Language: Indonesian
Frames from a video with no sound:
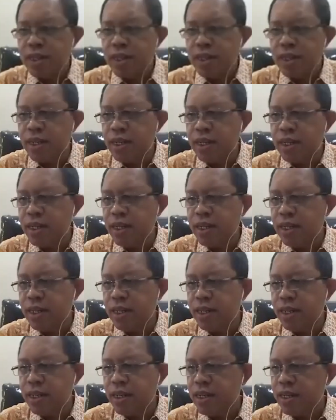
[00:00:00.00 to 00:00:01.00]
eh,
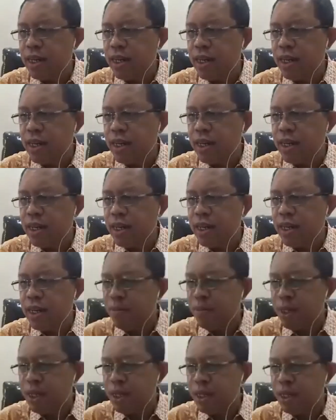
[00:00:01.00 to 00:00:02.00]
data di kami
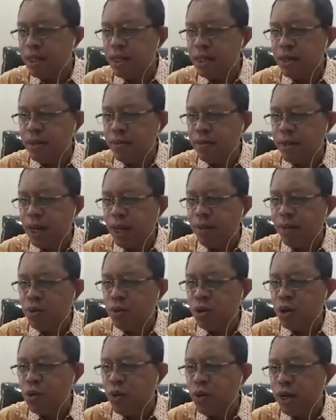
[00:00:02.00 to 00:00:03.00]
dalam kurun
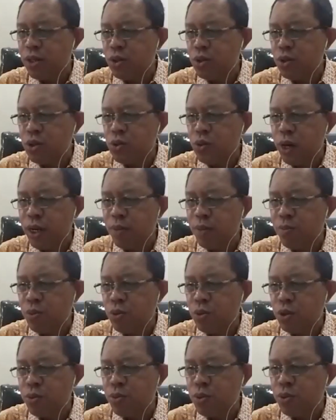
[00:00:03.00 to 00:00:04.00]
waktu
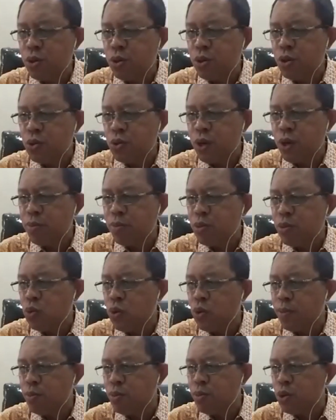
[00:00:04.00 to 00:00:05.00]

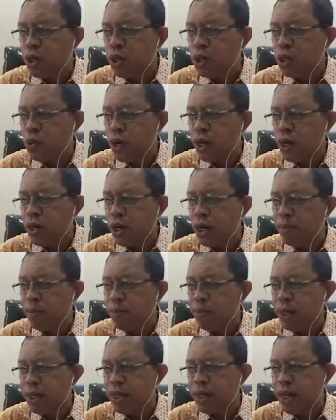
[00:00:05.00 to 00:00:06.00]
2010-2020 itu ada lebih
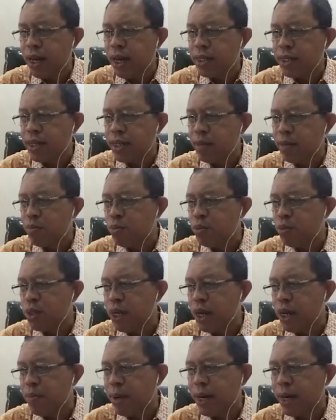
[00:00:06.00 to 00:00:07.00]
dari
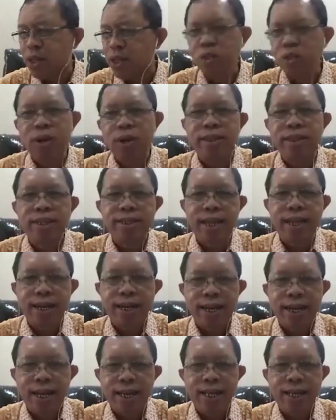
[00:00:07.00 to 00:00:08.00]
1.800 orang tersangka
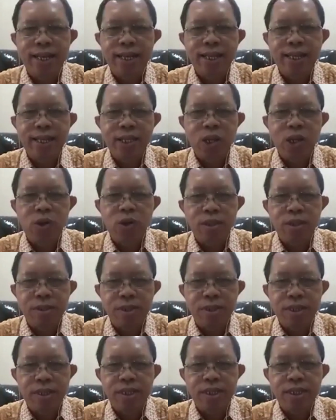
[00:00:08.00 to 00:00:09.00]
terorisme.
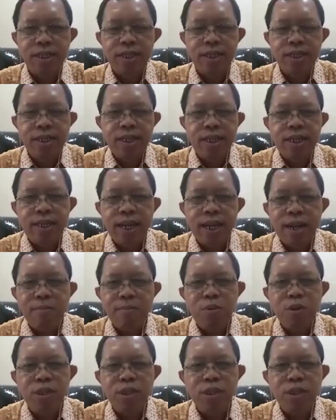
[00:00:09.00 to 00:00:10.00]
Dalam
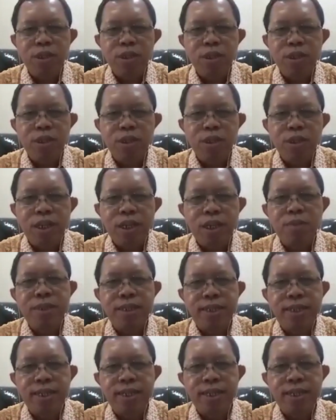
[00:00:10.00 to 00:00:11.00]
proses hmm. penyidikan
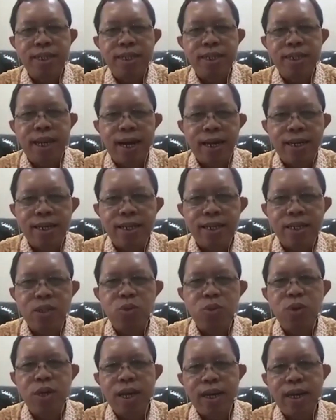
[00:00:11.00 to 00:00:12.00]
itu hmm. kan digali
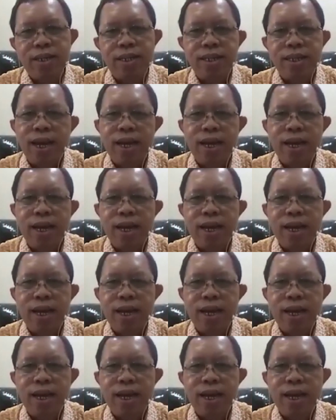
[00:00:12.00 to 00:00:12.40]
banyak